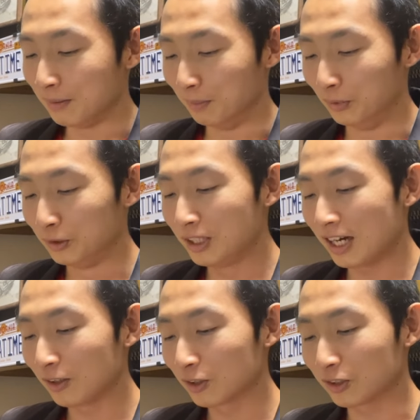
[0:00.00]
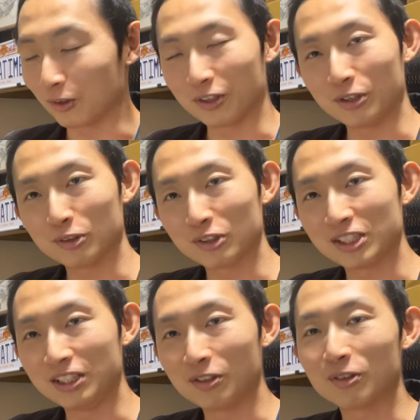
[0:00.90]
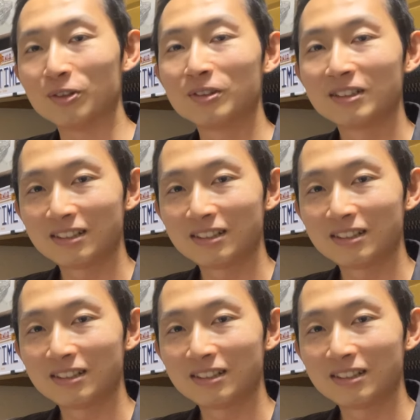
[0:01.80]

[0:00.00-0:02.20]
無駄の削ぎ落としによる